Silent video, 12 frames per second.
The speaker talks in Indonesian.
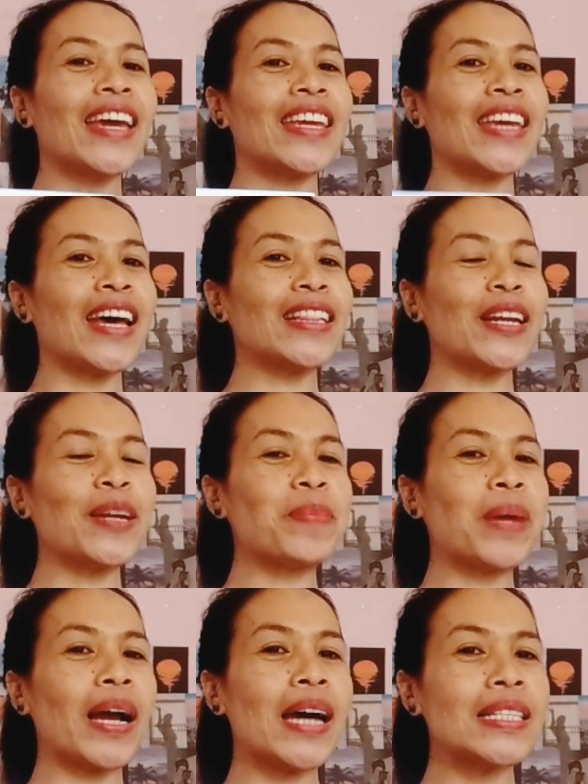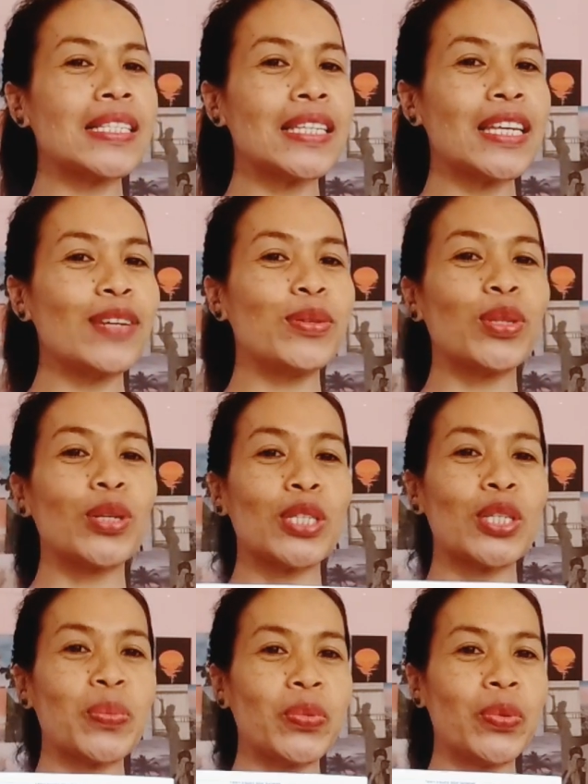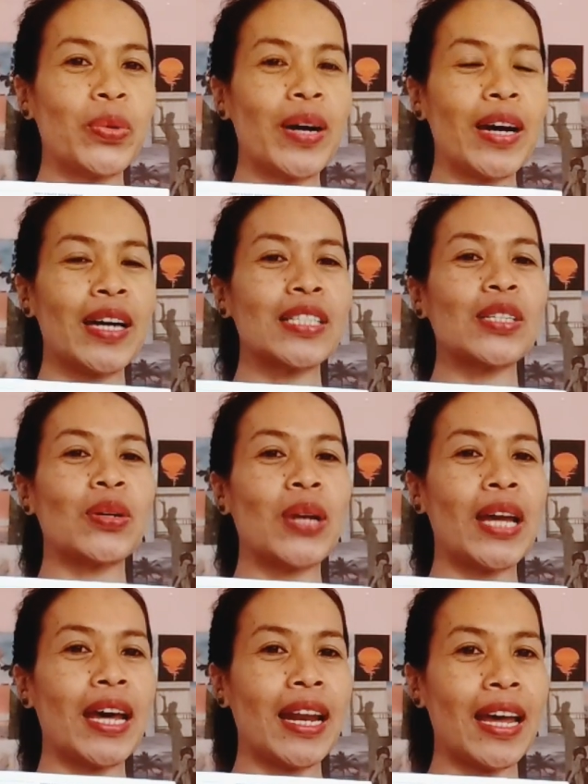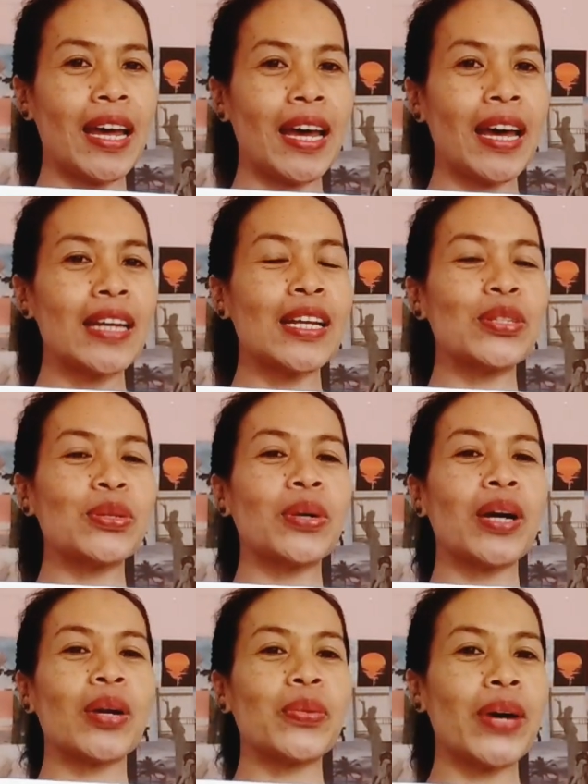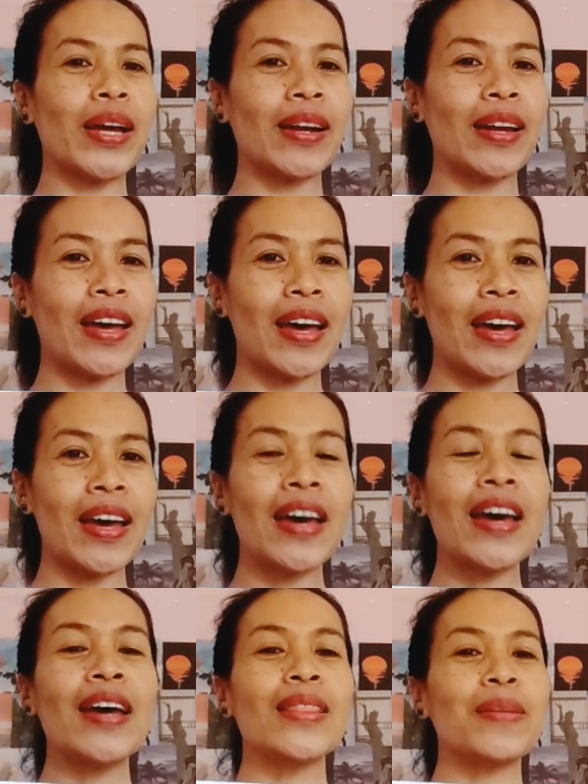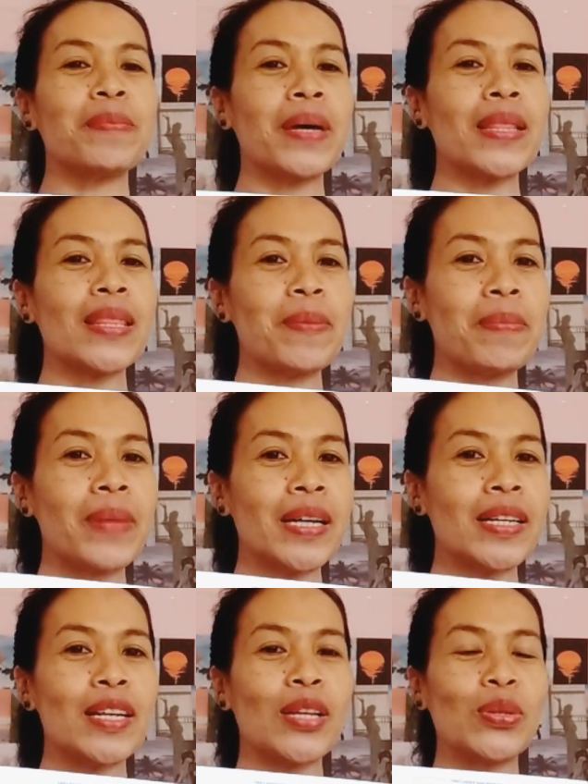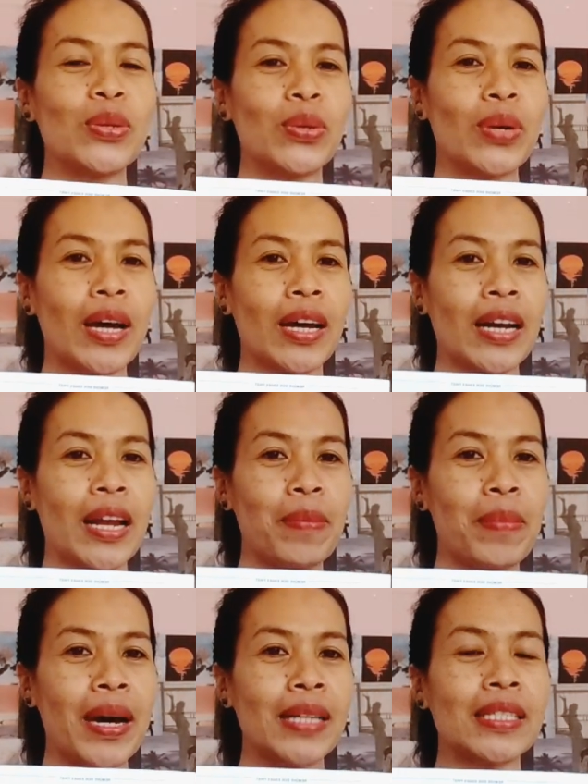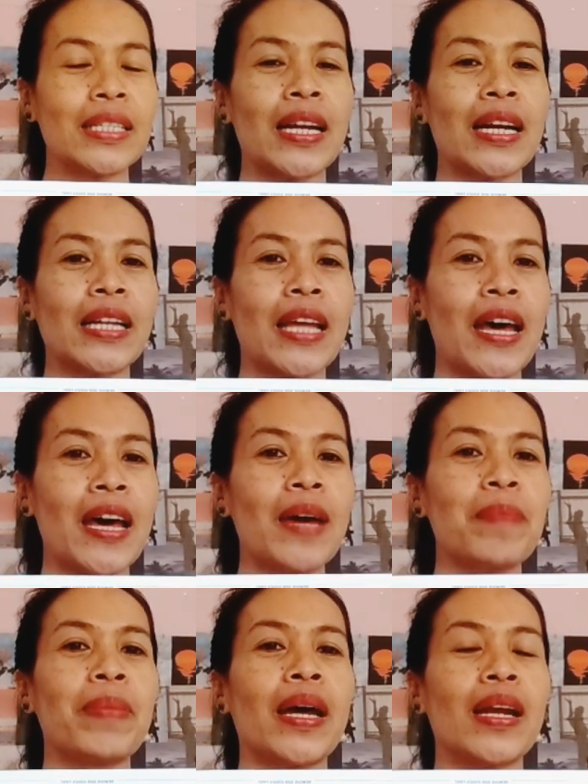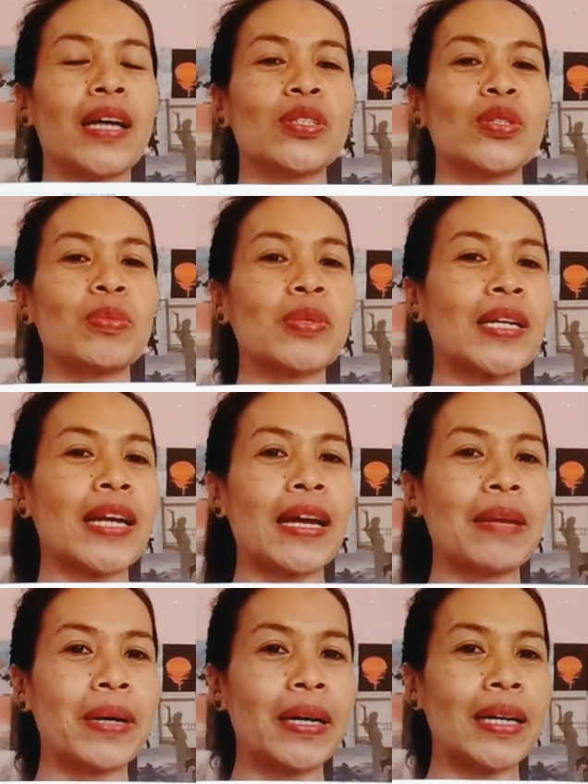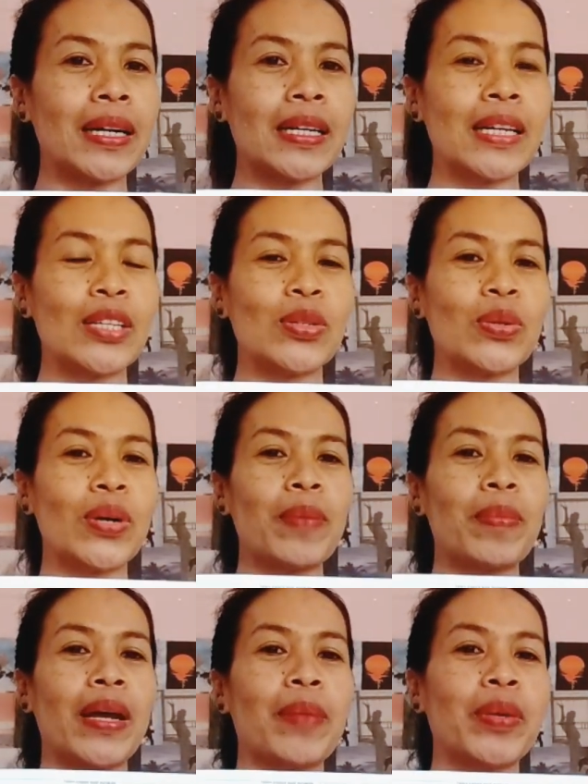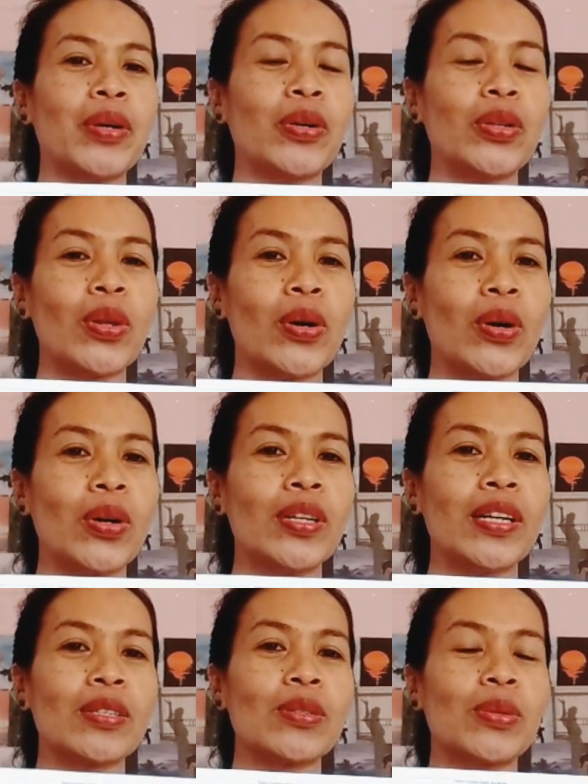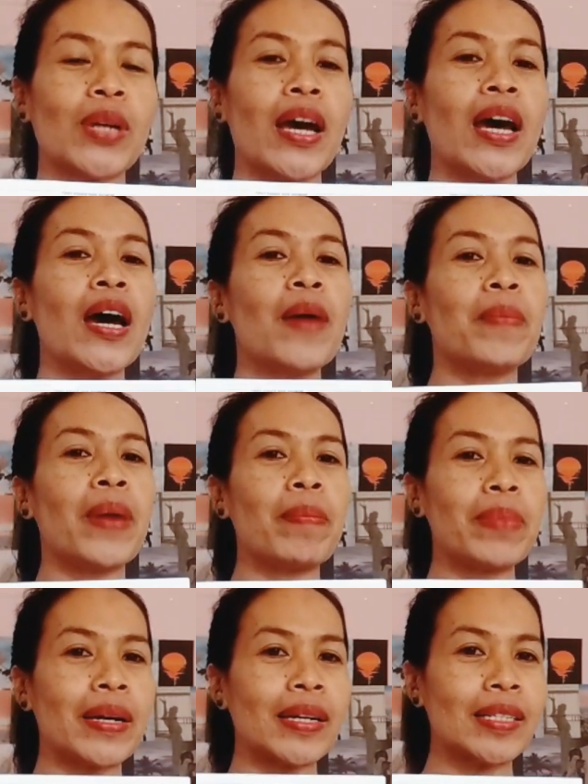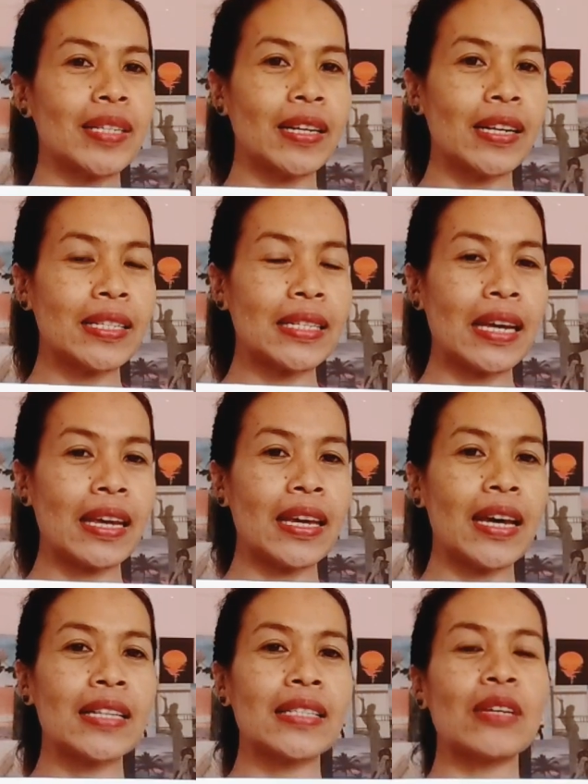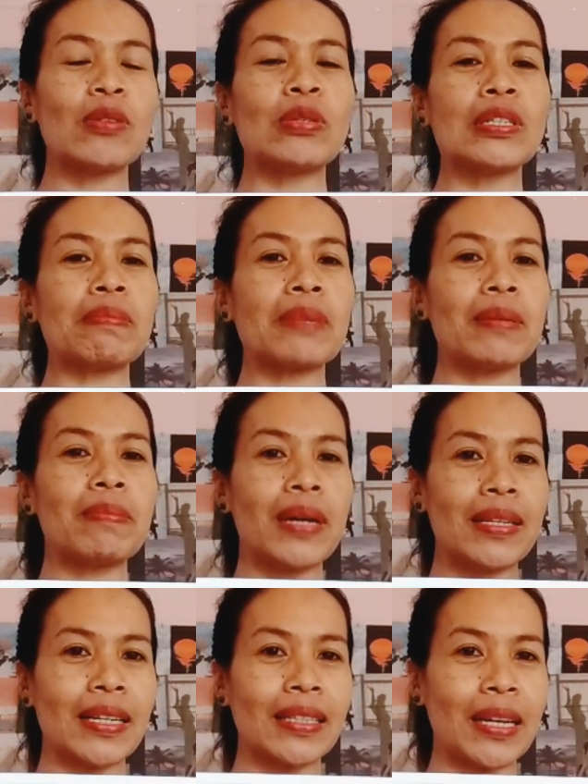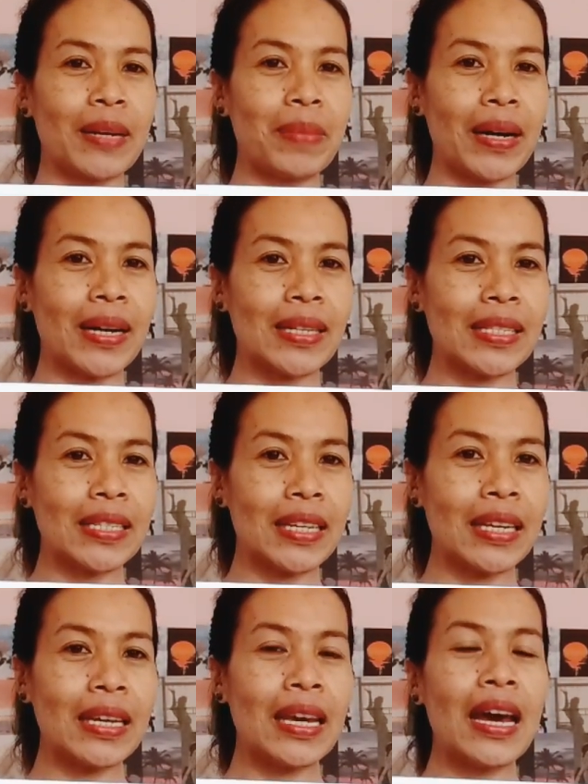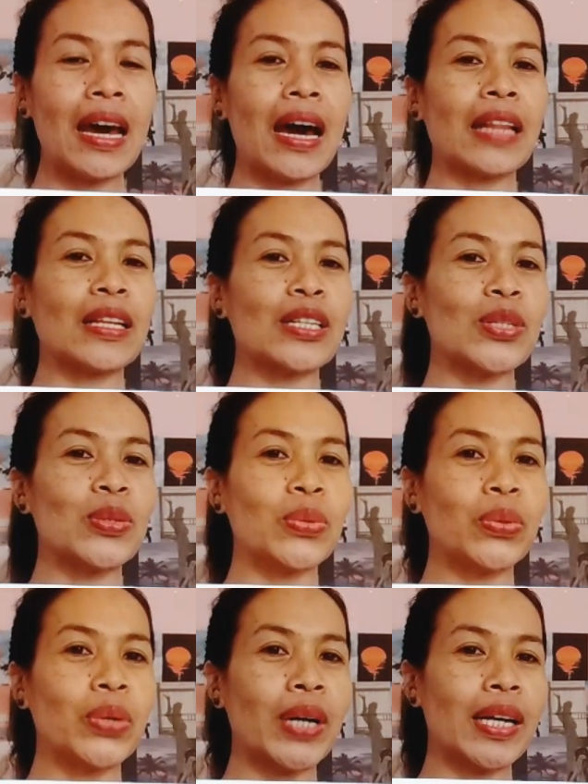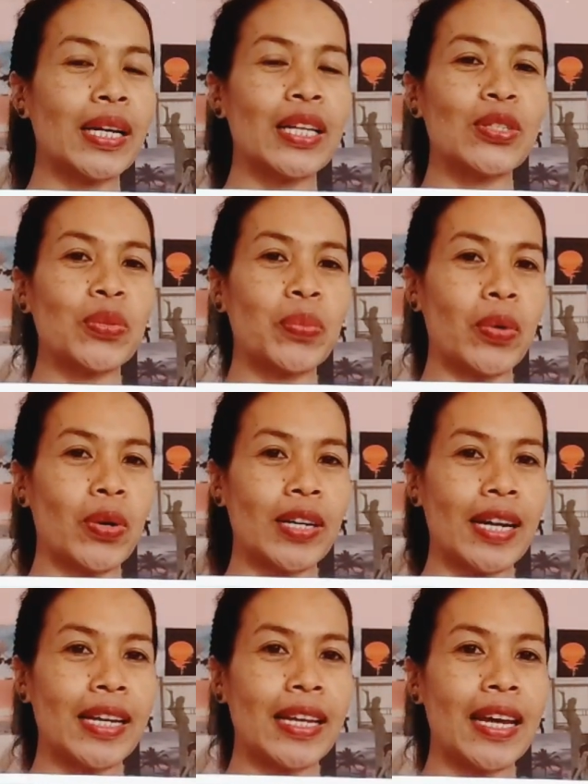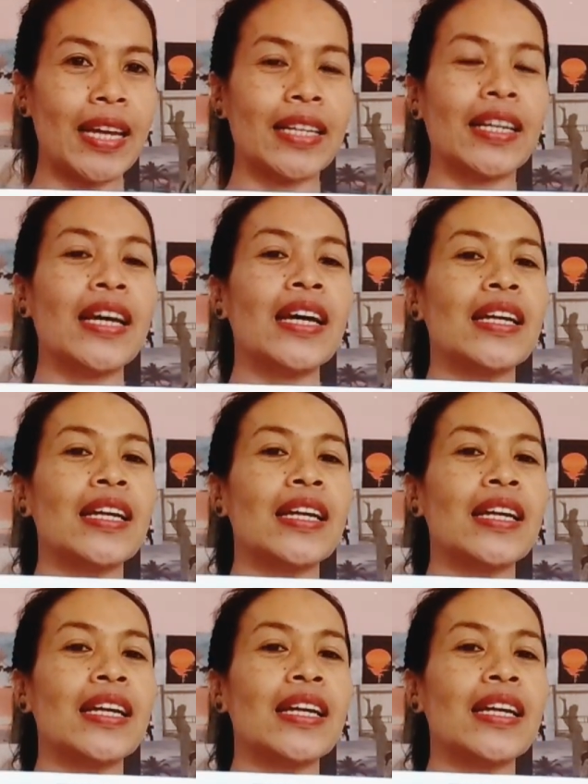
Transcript: Ya, terima kasih untuk semua saudara dan juga keluarga, teman-teman dan juga kerabat serta para subscriber dan juga para penonton yang sudah mampir ke channel saya. Saya ucapkan banyak terima kasih atas dukungan dan support kalian.